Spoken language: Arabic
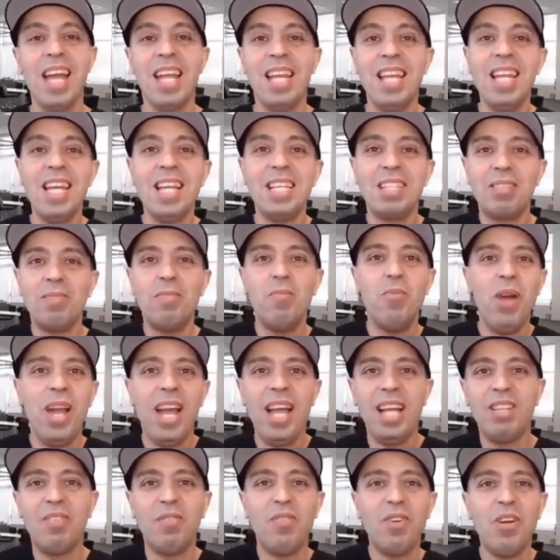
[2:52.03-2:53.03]
لازم
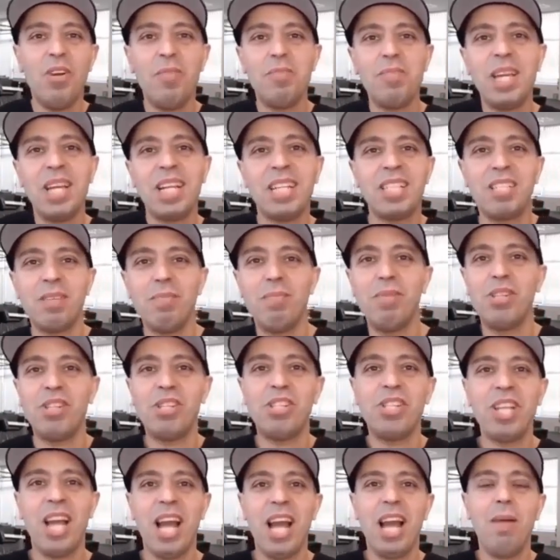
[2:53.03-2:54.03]
واحد فيهم يكسب
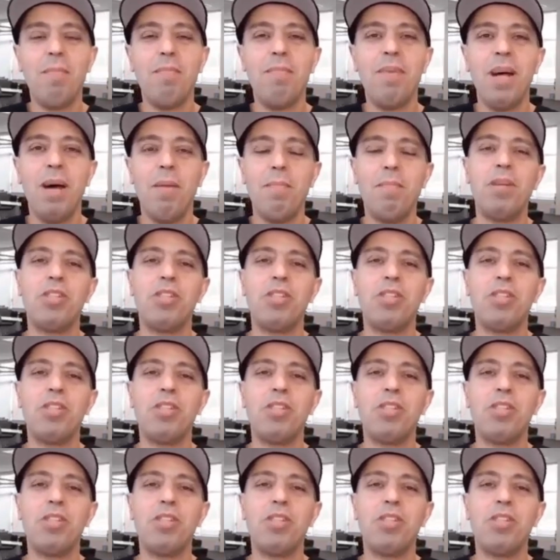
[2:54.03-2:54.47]
الشعب